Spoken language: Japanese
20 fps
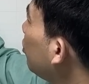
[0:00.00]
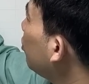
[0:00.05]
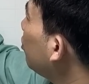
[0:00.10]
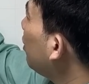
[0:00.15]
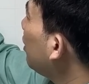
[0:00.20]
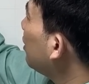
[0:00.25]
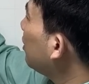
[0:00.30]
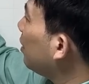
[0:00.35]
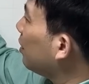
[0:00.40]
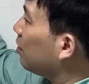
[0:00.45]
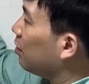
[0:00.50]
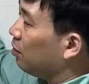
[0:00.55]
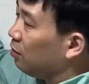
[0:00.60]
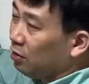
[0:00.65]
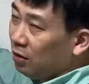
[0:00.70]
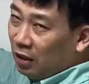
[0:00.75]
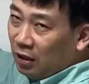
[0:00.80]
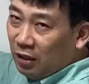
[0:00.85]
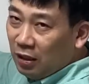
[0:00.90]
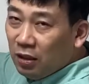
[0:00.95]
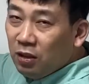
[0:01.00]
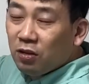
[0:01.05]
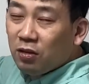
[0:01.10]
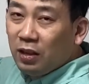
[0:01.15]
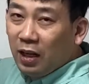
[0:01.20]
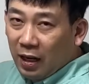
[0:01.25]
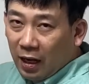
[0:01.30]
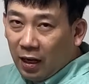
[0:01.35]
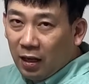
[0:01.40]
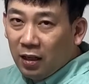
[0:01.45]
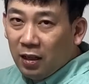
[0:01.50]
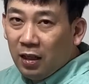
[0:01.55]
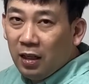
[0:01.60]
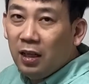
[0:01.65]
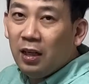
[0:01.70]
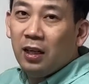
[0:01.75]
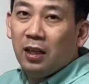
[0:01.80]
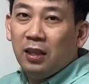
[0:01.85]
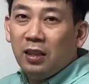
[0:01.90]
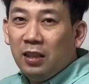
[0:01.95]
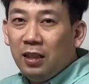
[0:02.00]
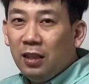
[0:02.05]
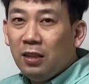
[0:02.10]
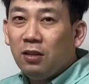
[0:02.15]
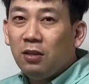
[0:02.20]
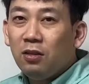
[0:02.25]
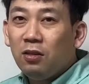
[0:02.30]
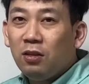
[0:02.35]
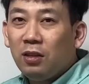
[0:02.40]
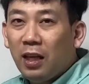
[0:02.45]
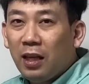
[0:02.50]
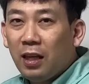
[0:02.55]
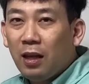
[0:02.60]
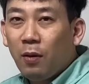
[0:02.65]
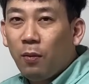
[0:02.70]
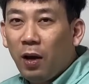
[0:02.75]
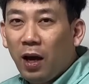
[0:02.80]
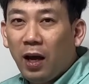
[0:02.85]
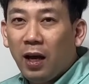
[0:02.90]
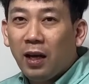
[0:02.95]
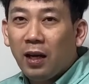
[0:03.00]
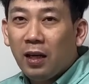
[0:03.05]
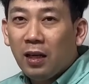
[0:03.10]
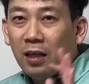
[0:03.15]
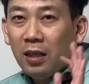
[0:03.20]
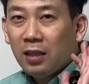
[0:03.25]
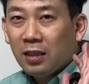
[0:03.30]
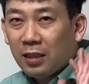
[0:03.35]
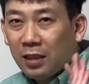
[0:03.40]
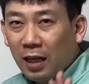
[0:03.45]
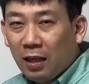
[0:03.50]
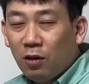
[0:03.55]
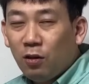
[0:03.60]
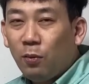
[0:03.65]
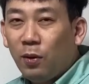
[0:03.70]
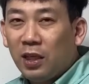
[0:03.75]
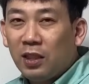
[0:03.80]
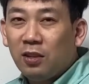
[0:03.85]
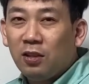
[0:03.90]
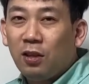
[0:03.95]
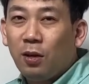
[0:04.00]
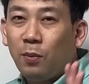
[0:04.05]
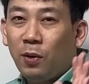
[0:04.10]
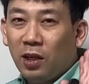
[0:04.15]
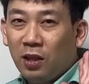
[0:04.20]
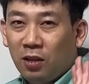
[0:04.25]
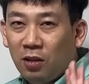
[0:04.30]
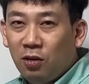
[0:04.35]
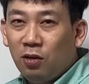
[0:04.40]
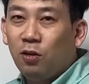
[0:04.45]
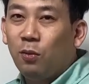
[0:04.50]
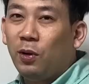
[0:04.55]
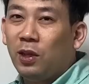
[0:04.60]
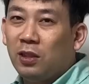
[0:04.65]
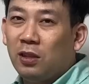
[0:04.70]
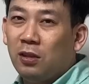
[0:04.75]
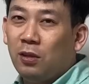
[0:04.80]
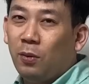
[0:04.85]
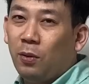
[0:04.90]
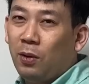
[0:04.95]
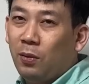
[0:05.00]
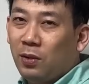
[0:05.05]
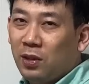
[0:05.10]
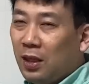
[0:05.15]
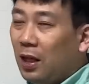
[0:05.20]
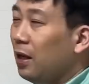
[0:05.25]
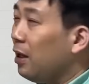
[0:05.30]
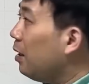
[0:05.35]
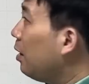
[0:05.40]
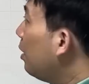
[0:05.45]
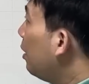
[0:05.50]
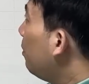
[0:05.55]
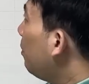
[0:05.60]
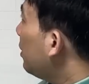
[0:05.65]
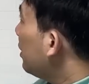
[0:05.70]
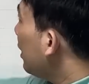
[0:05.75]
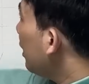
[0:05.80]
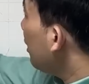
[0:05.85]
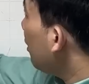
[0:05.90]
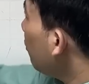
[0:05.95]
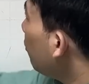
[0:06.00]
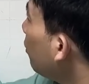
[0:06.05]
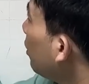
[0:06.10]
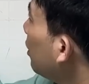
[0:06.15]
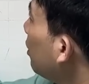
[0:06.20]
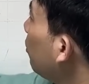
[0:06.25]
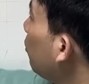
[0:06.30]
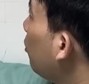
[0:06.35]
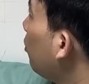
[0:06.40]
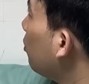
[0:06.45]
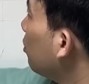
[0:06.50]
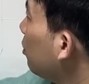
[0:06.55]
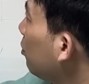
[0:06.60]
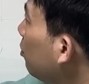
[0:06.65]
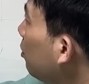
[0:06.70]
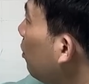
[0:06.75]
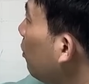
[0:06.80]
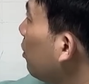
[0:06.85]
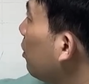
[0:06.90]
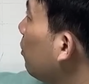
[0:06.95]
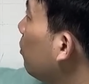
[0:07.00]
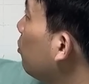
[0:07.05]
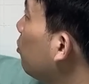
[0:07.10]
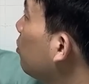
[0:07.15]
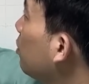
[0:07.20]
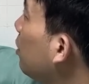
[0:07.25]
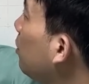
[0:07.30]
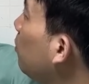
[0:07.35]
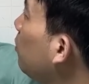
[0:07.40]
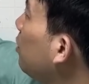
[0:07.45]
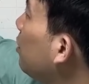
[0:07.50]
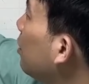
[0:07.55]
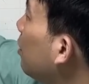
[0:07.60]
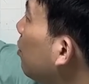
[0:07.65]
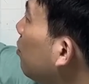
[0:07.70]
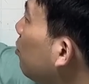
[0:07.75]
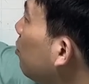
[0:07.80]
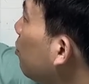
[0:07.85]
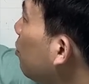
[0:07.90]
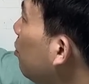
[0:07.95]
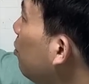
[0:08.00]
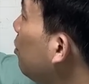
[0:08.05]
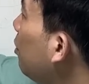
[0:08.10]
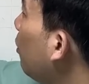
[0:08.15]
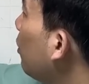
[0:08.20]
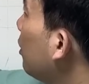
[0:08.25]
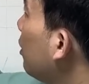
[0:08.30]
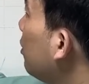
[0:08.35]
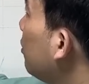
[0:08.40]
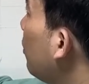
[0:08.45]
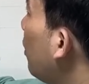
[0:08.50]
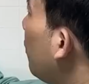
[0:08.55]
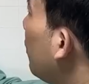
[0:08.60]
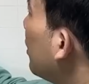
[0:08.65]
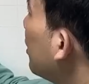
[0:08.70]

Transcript: 18足す9で27。27は3の倍数でもあり、9の倍数でもありますね。まあ、3で割っても9で割ってもどちらもいいんですけど、ちょっと9で割ってしまいま